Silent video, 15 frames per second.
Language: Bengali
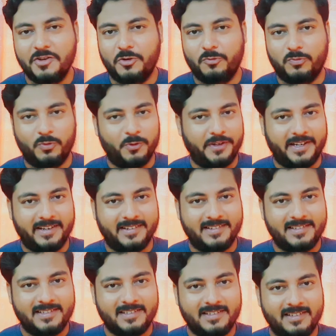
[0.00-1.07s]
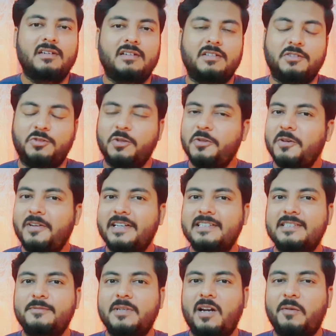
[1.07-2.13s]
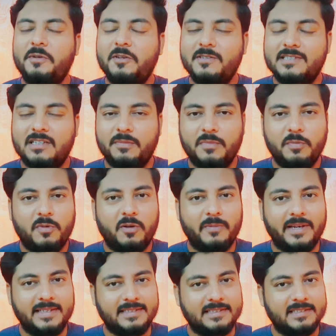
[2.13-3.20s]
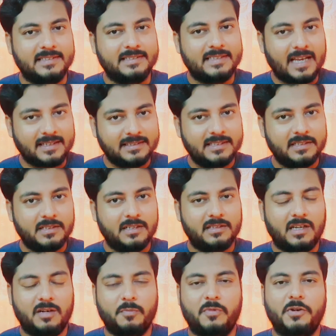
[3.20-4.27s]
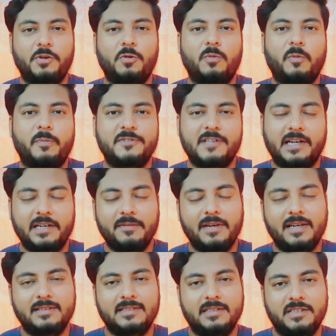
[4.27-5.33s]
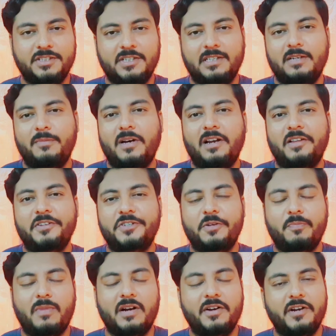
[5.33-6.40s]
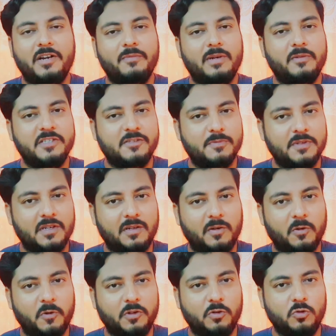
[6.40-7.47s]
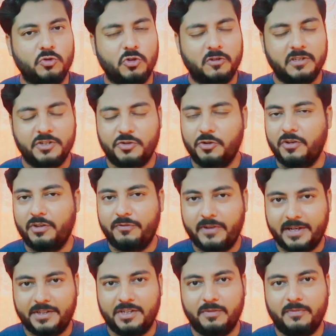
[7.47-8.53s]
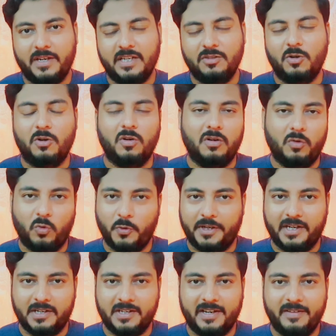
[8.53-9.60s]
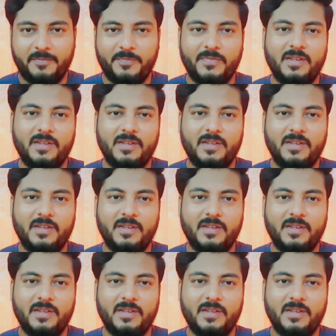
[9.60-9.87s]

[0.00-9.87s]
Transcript: কাইন্ড অফ উইকেট যদিও লেগ স্পিনার আমিনুল ইসলাম বিপ্লব এই সিরিজে থাকছেন না তারপরেও সাকিব আল হাসানের সাথে বাংলাদেশের পার্ট টাইমার স্পিনারগুলো কিন্তু যথেষ্ট ইফেক্টিভ এই ধরনের উইকেটে